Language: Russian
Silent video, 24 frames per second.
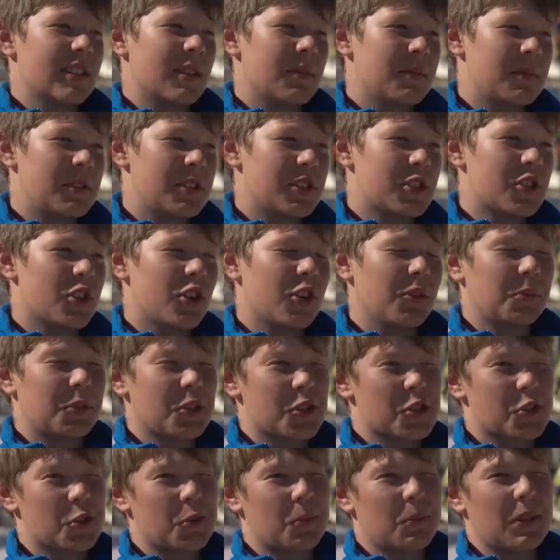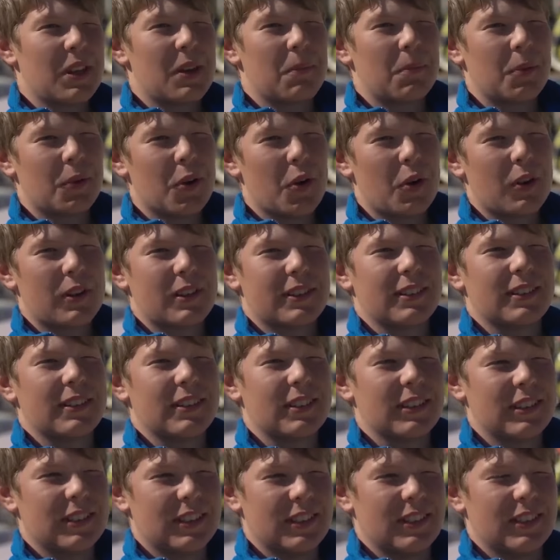Самым тяжелым то, что у меня блок
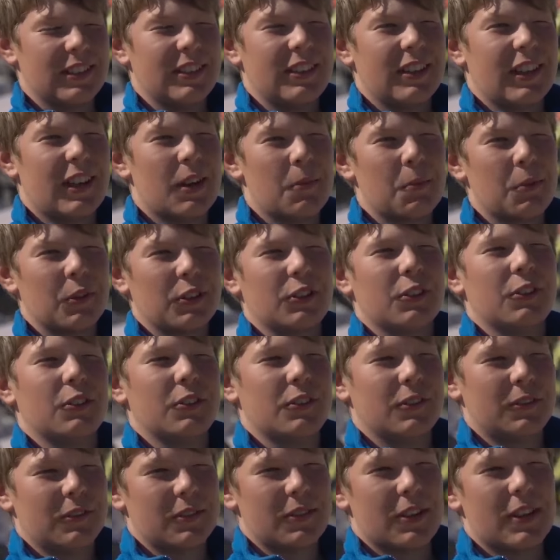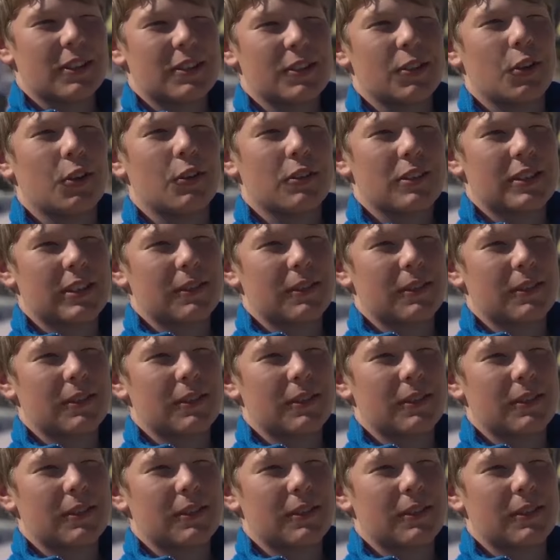э, не работал а